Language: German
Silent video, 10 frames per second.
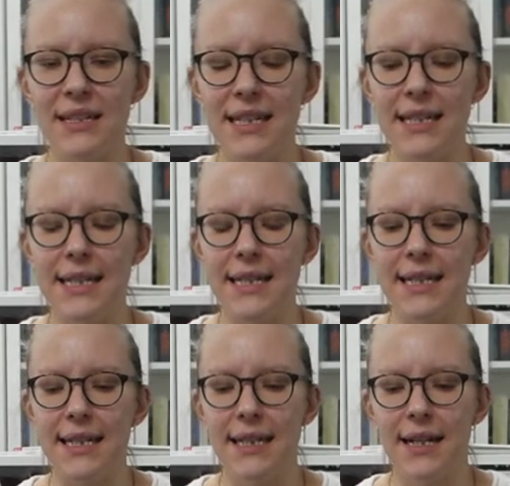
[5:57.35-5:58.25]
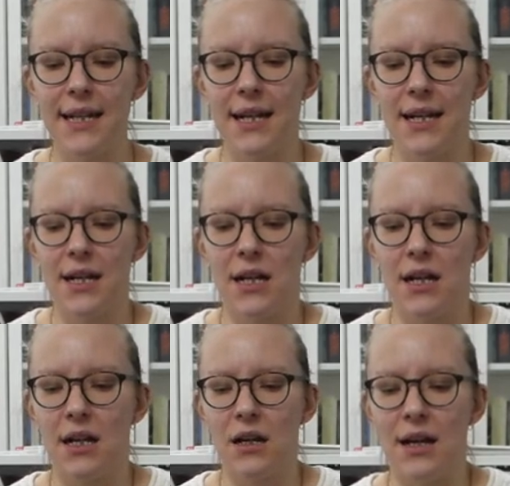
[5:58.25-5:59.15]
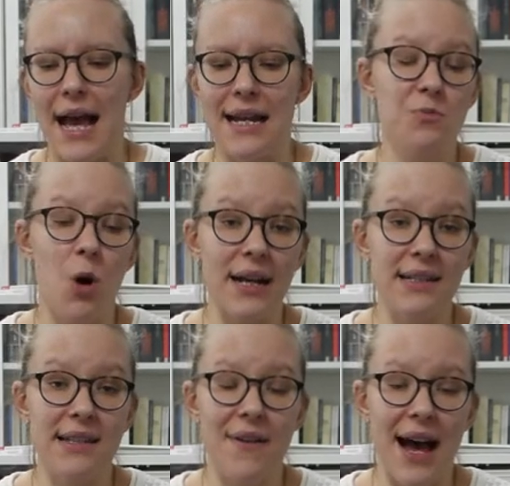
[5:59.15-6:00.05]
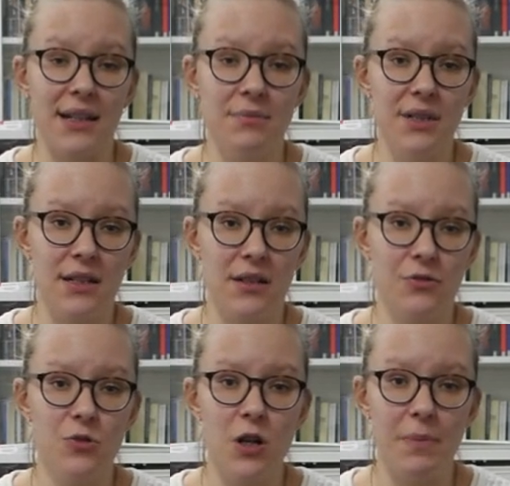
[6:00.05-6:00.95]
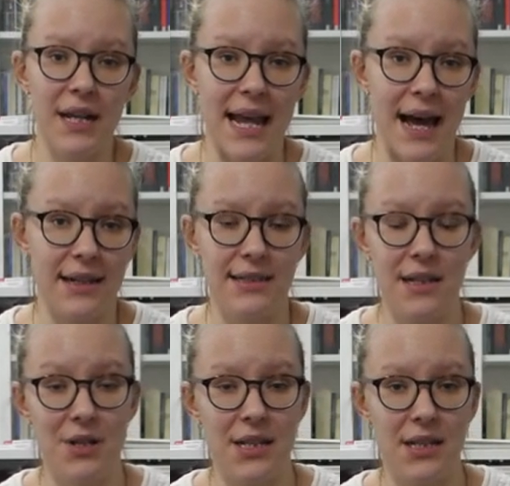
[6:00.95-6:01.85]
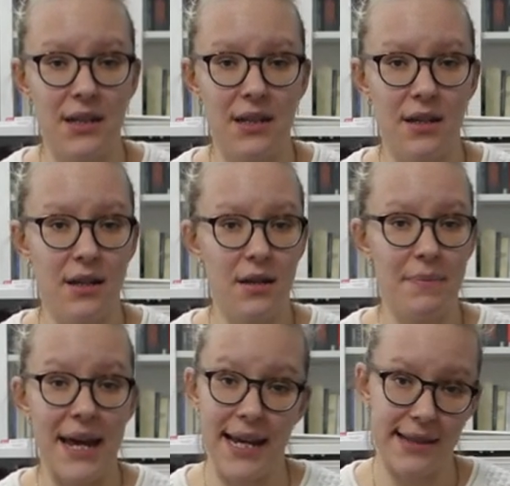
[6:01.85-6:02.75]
die äh, eines Morgens erwacht mit einer furchtbaren Nachricht, nämlich beide